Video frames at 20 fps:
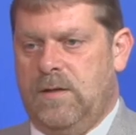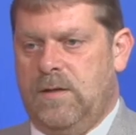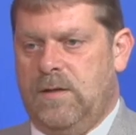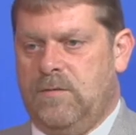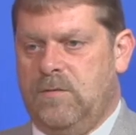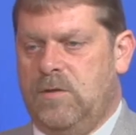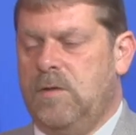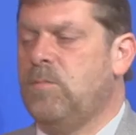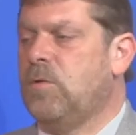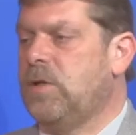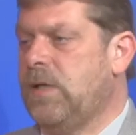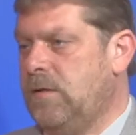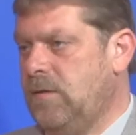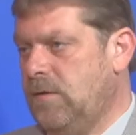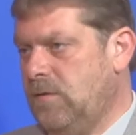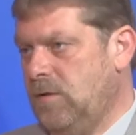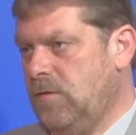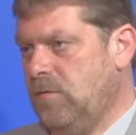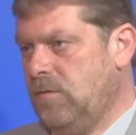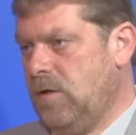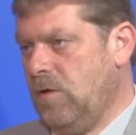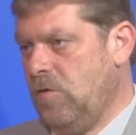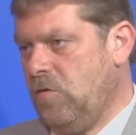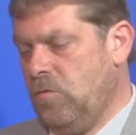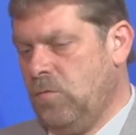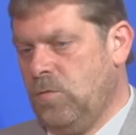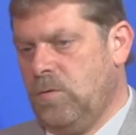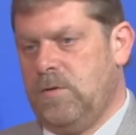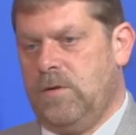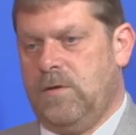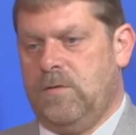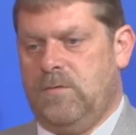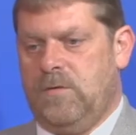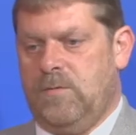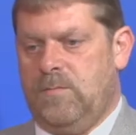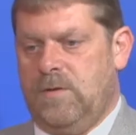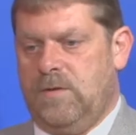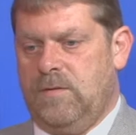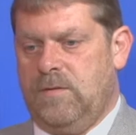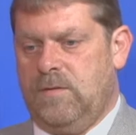Also die Modernisierung der Schulen ist
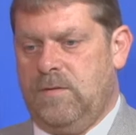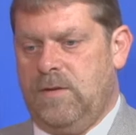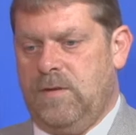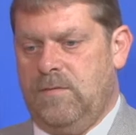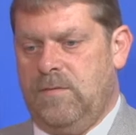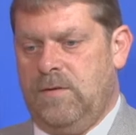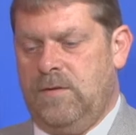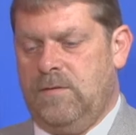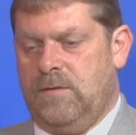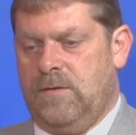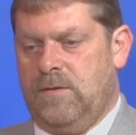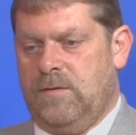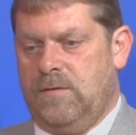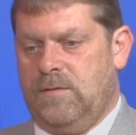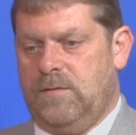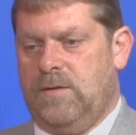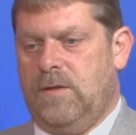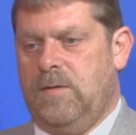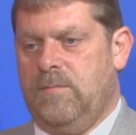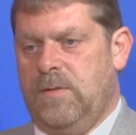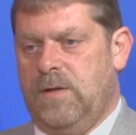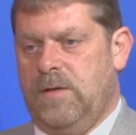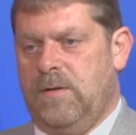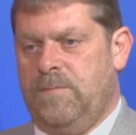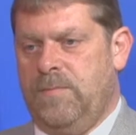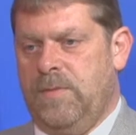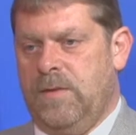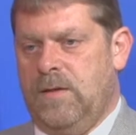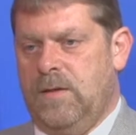für mich ein sehr wichtiges Thema.